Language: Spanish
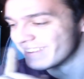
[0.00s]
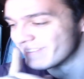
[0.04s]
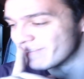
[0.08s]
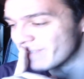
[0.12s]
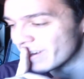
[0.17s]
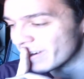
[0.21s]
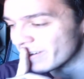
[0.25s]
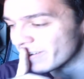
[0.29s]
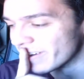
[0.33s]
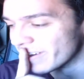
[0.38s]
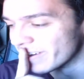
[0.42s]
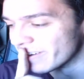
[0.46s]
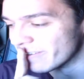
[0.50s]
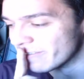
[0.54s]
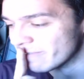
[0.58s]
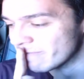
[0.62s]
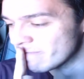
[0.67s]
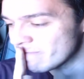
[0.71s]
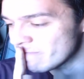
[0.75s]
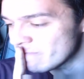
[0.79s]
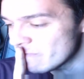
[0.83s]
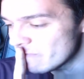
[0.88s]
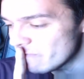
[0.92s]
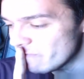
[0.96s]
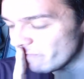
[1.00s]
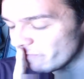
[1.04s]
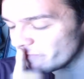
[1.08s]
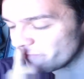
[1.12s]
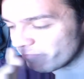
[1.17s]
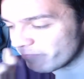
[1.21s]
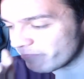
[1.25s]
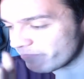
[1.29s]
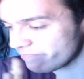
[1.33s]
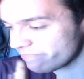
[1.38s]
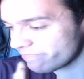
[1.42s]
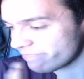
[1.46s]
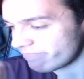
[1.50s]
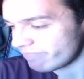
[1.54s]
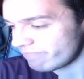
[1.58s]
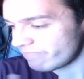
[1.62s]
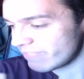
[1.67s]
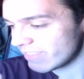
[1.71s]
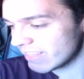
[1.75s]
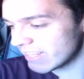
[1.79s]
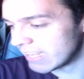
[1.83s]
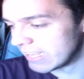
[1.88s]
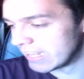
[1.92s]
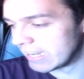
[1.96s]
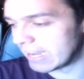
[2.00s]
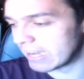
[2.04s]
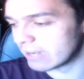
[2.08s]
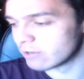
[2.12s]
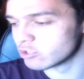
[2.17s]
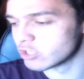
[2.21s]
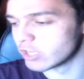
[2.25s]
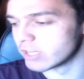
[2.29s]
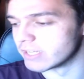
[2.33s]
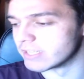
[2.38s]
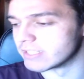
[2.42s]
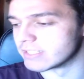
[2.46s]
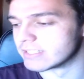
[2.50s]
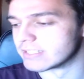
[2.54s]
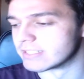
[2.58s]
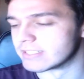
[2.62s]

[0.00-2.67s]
Pero bueno. La cosa es,